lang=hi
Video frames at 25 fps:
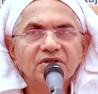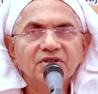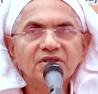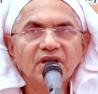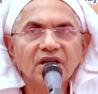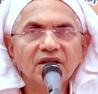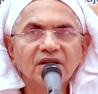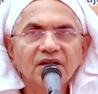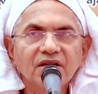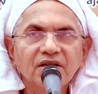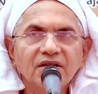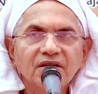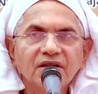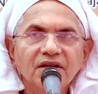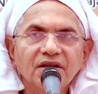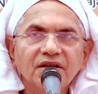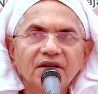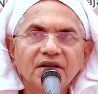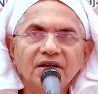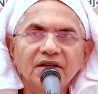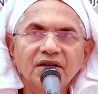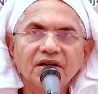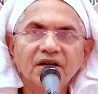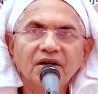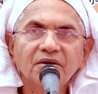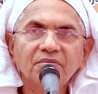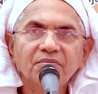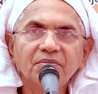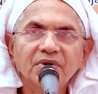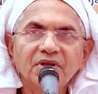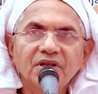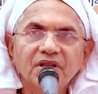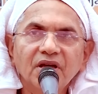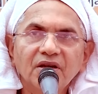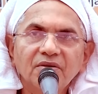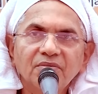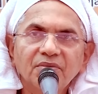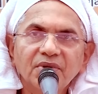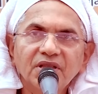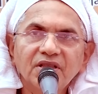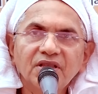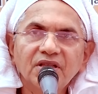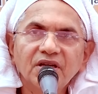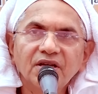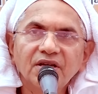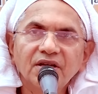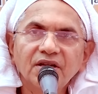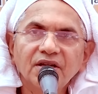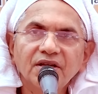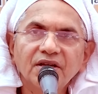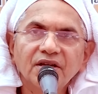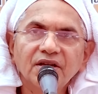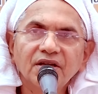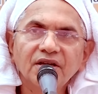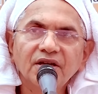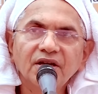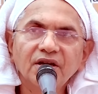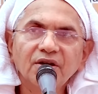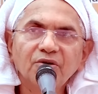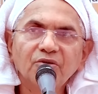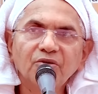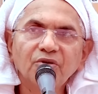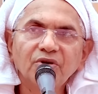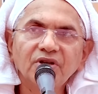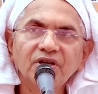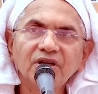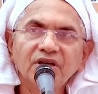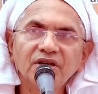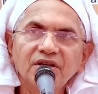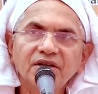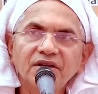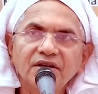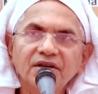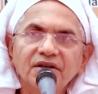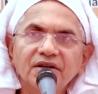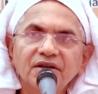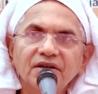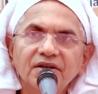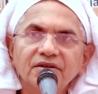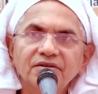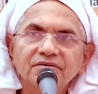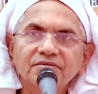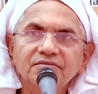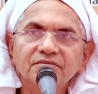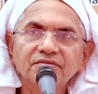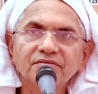सैनिक नहीं रहेगा प्रधानमंत्री नहीं रहेगा कोई नहीं रहेगा